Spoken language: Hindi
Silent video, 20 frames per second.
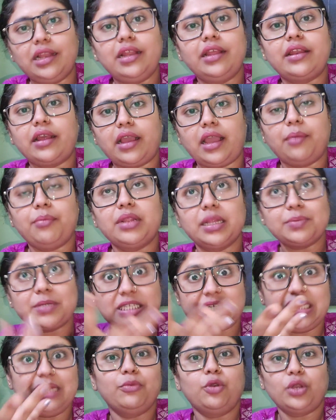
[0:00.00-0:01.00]
के लिए रखा है मतलब
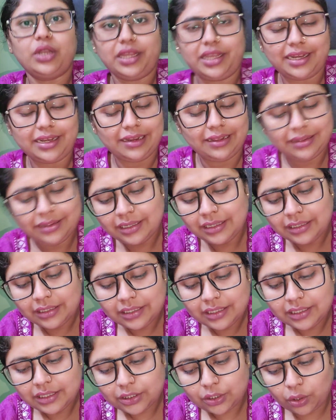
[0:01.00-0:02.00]
स्टीम होने के
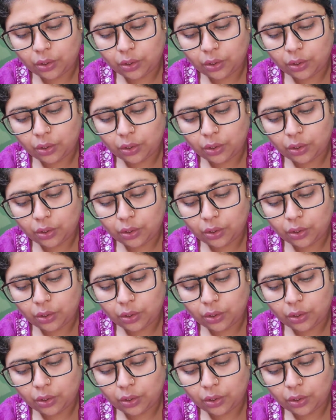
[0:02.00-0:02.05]
लिए